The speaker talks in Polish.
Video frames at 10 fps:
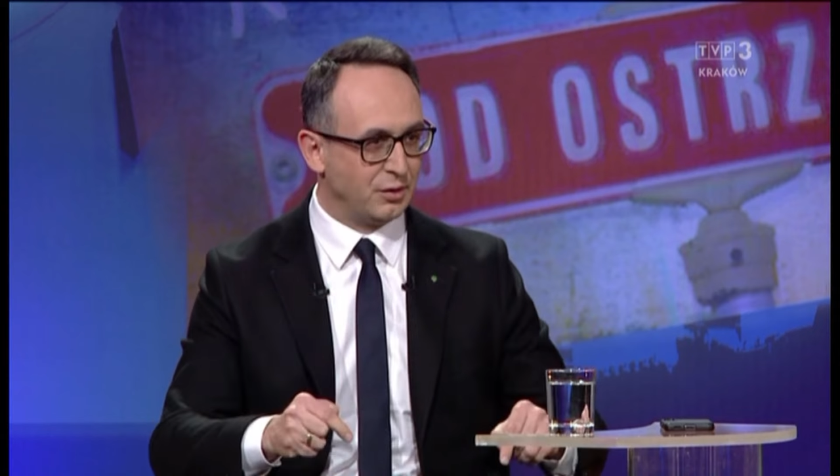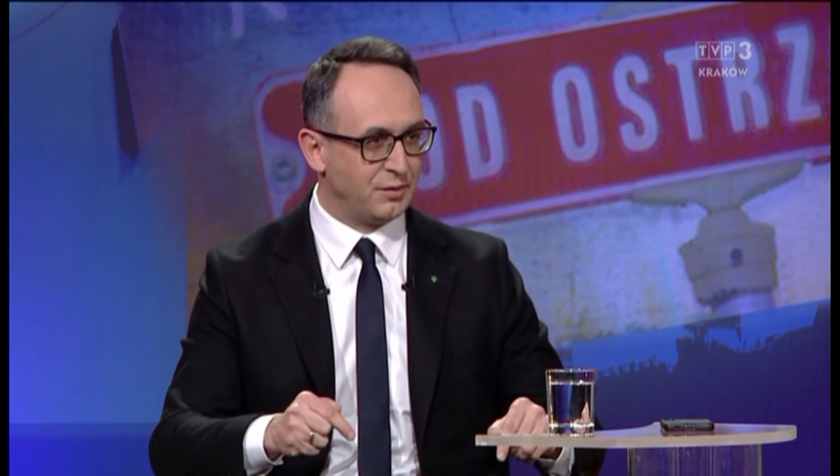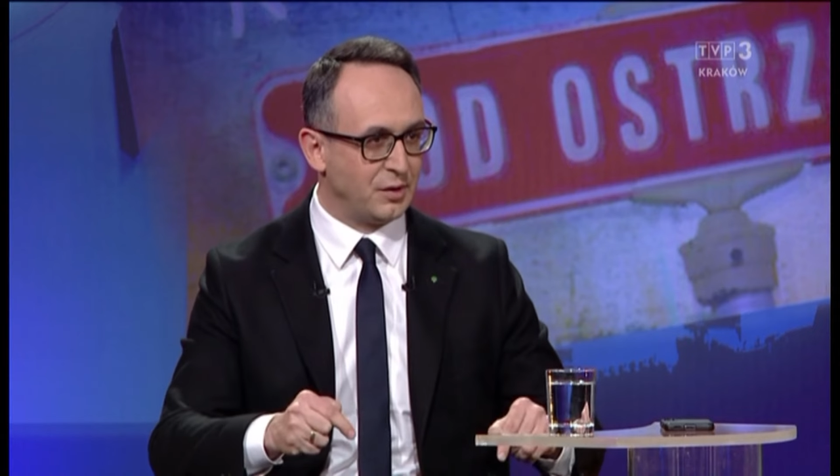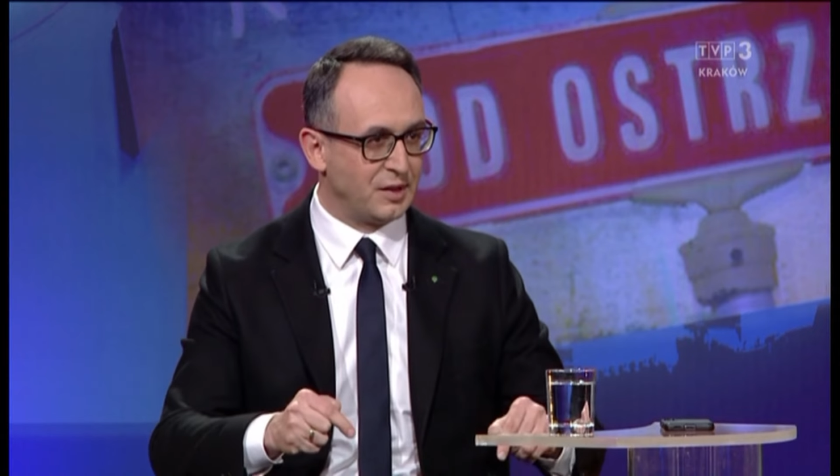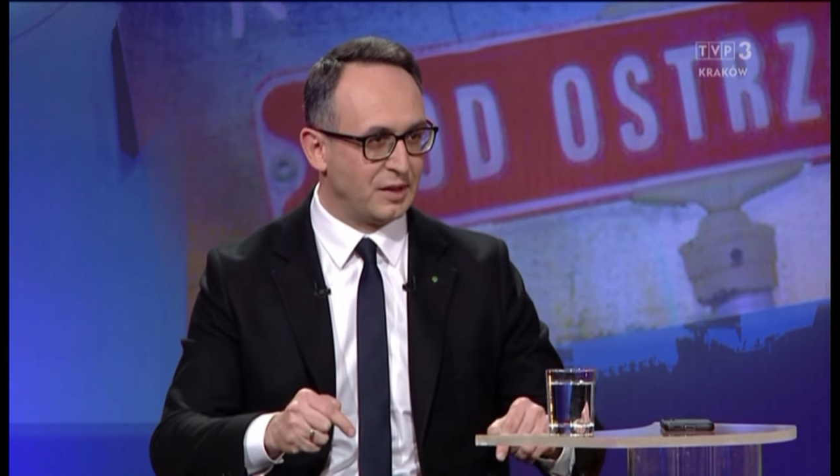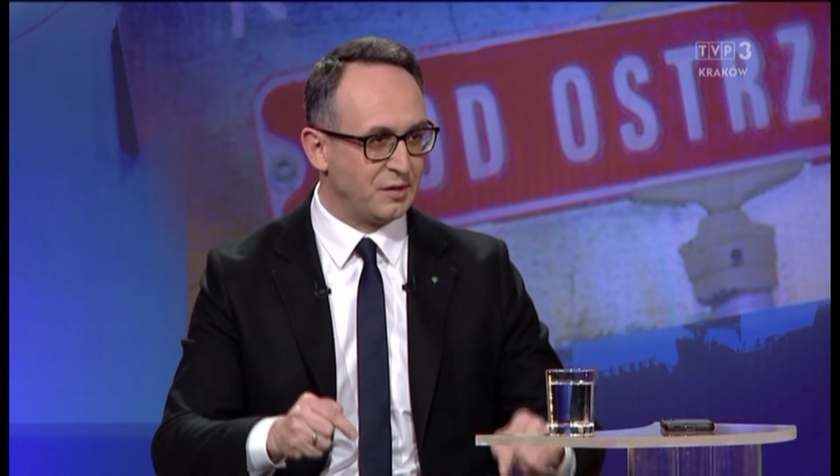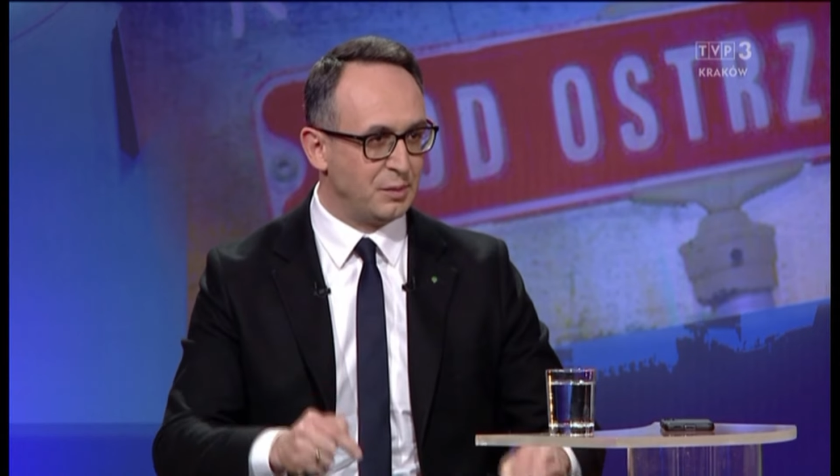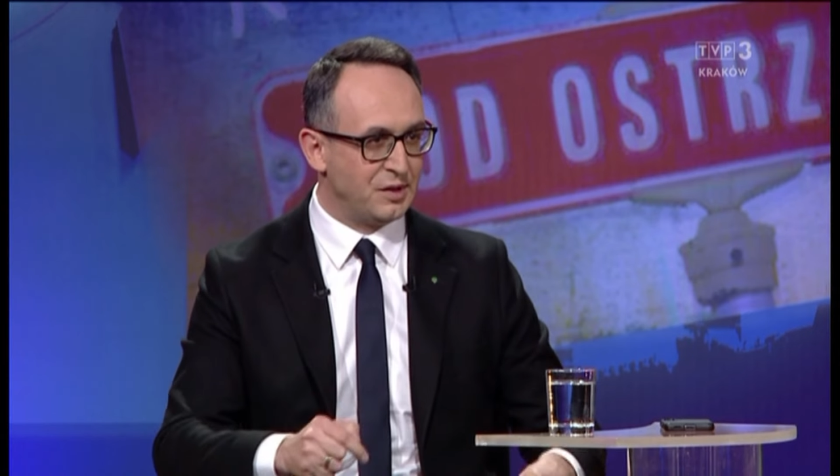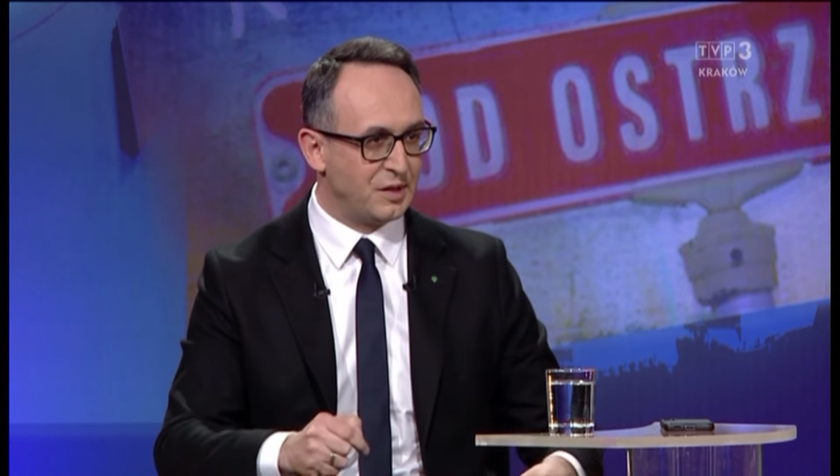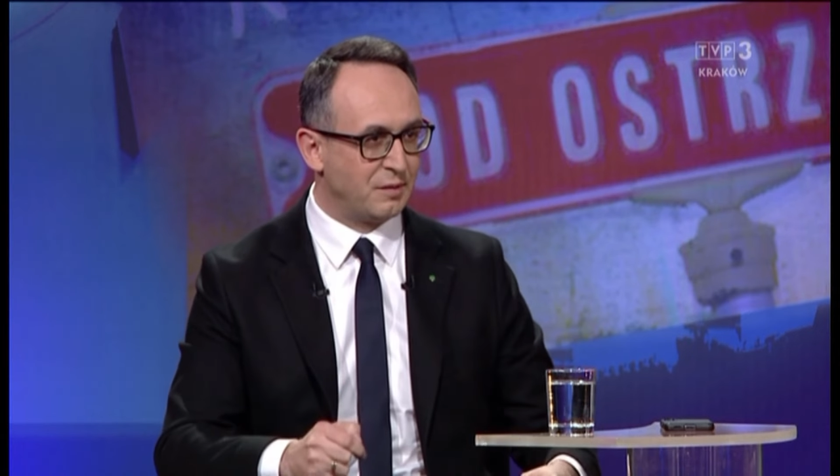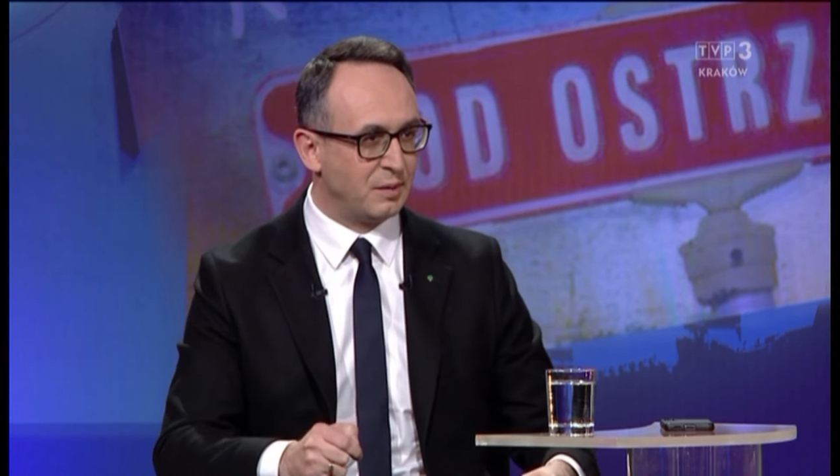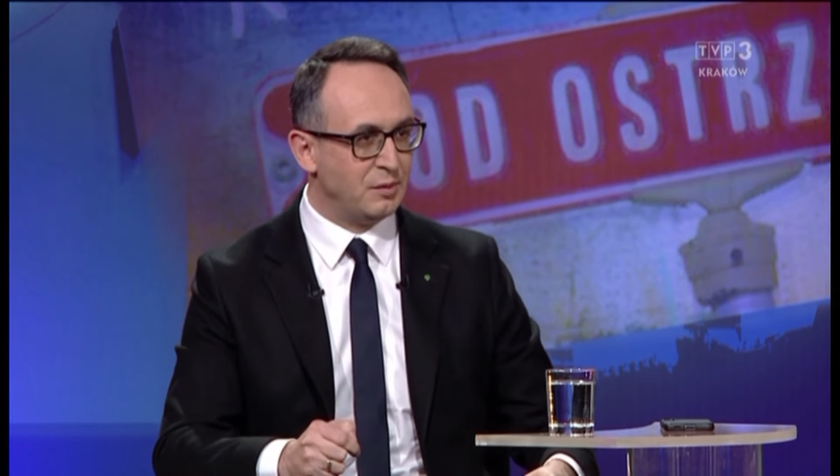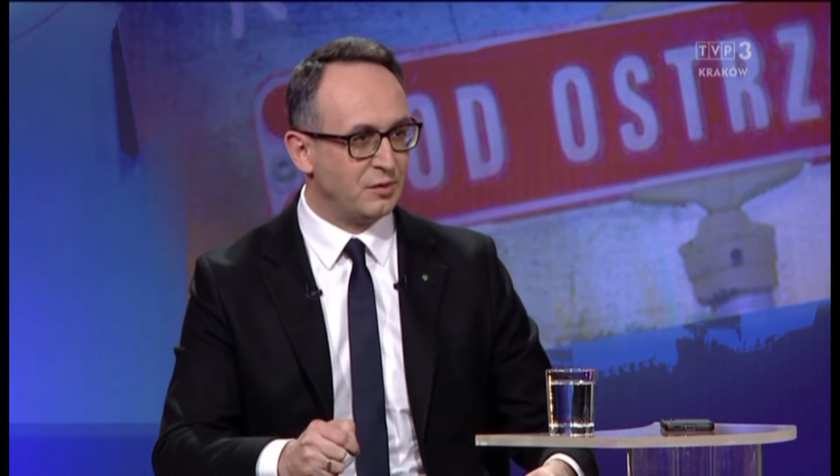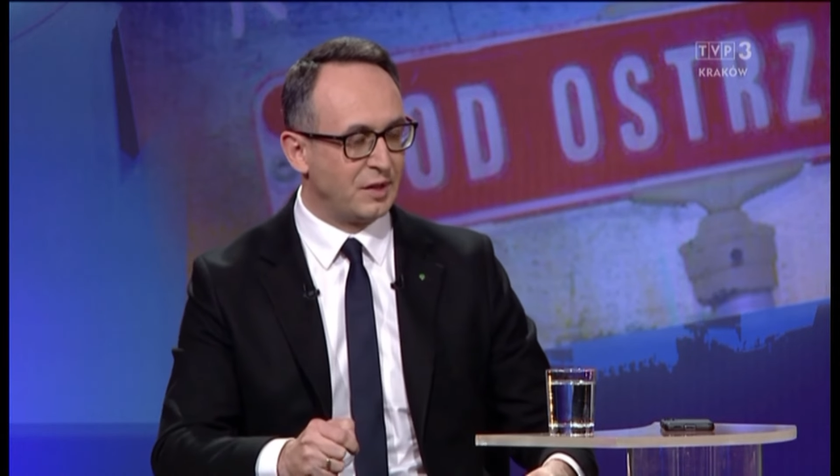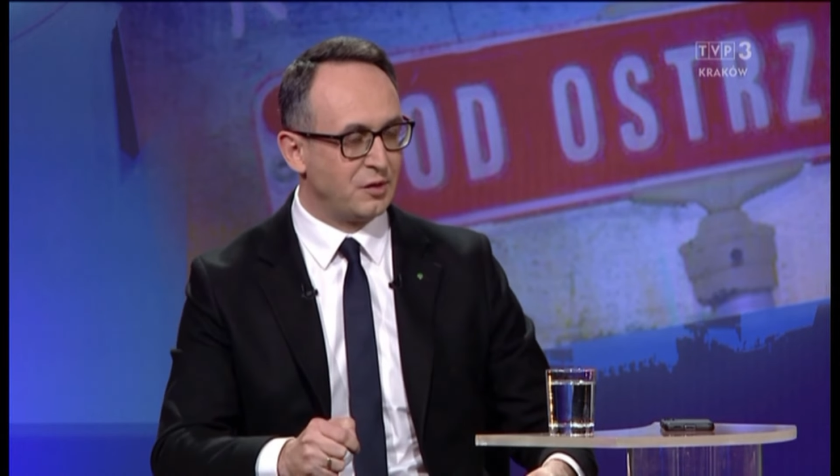związana z Ministerstwem
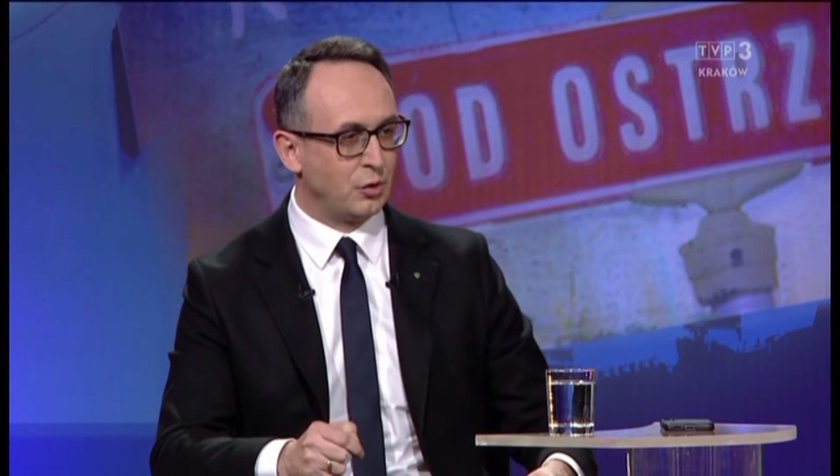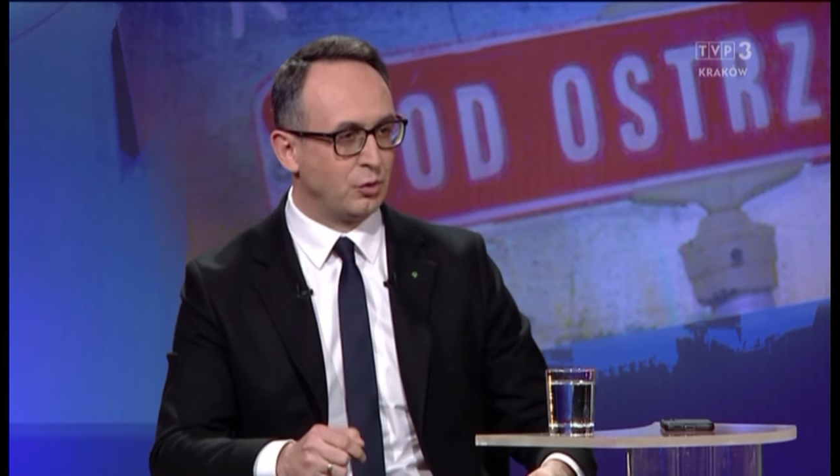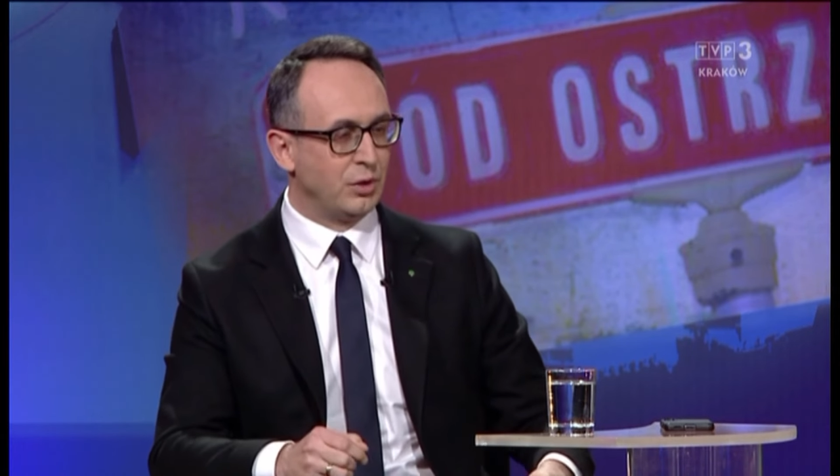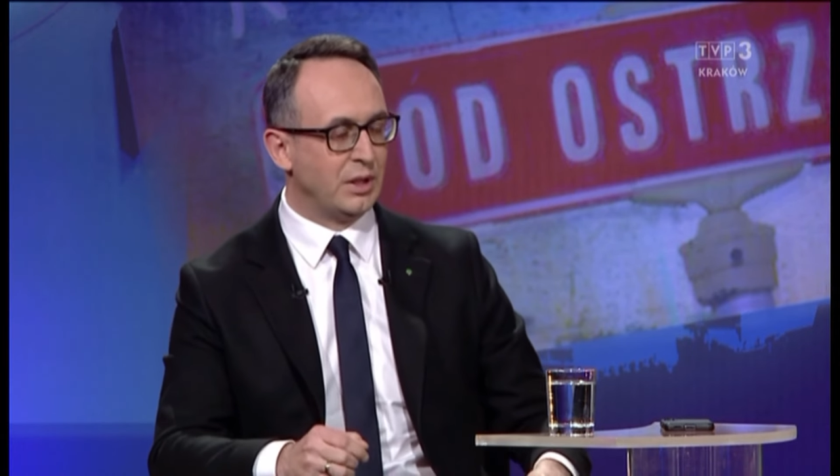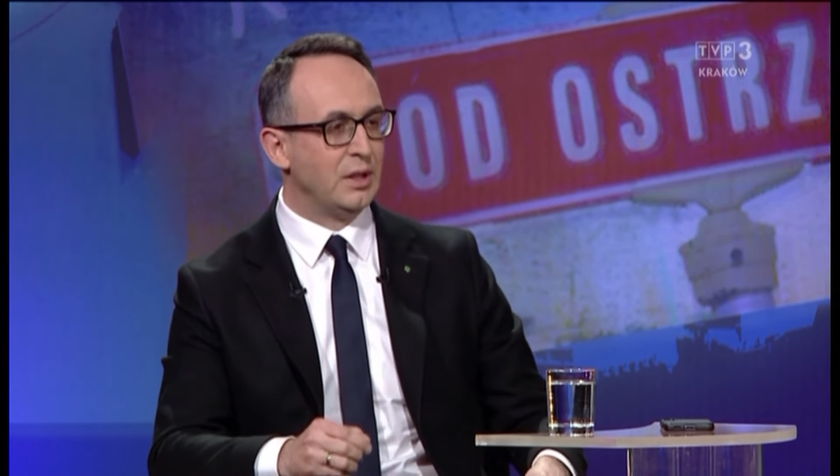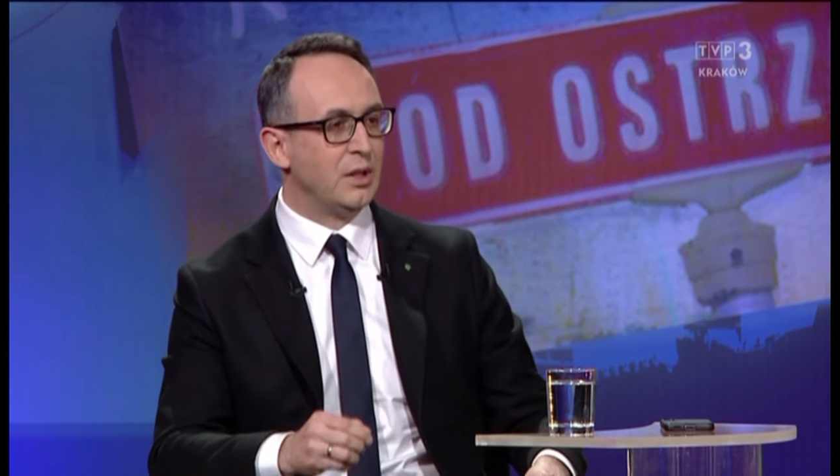Infrastruktury,